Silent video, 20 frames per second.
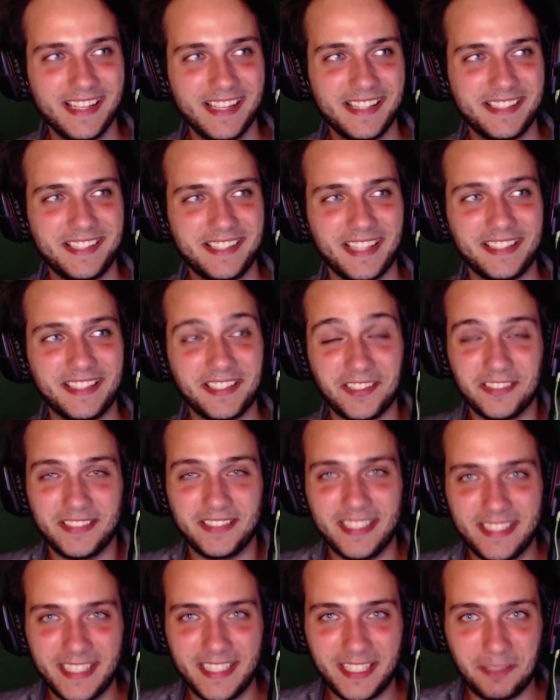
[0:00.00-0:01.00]
siate
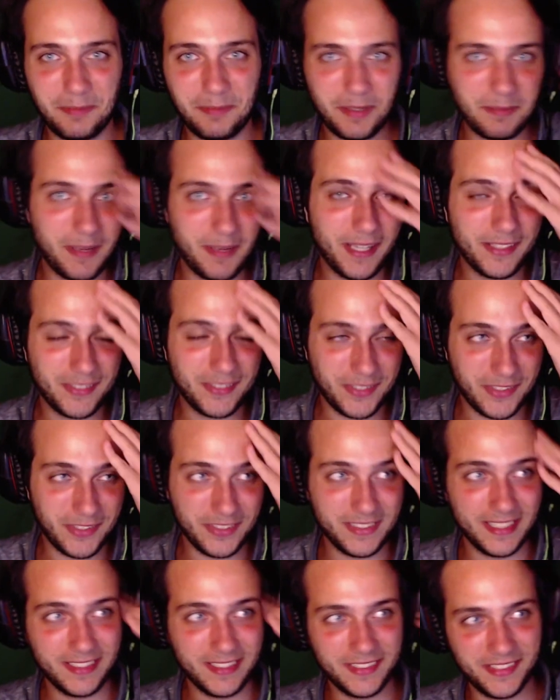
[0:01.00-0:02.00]
contenti anche per me e sono
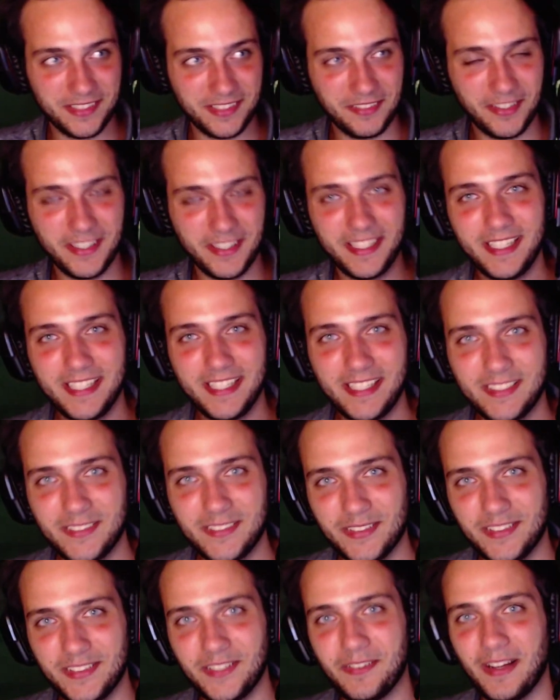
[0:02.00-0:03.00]
contento se voi
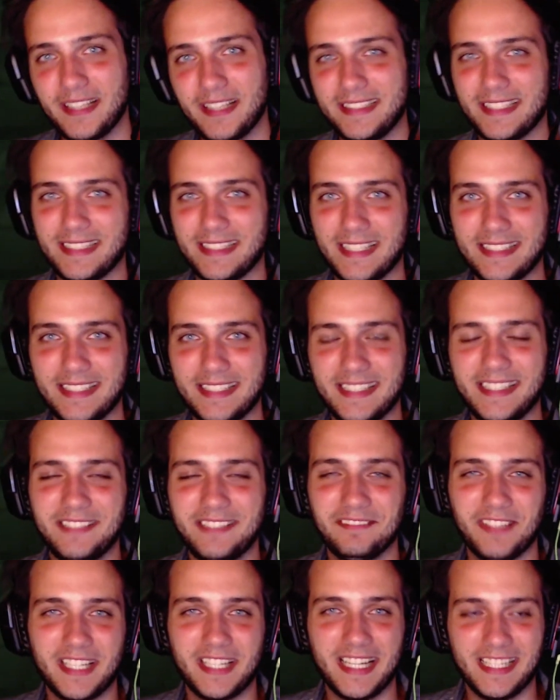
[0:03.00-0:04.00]
tutti quanti andate
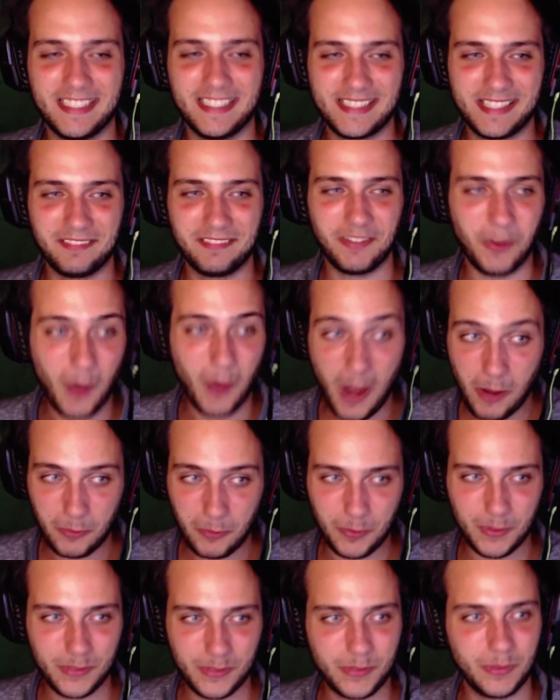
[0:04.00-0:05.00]
in vacanza, ve lo
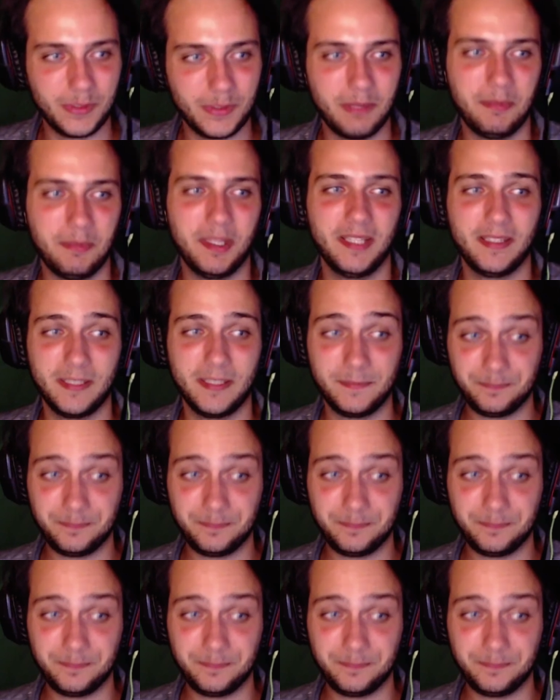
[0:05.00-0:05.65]
auguro assolutamente.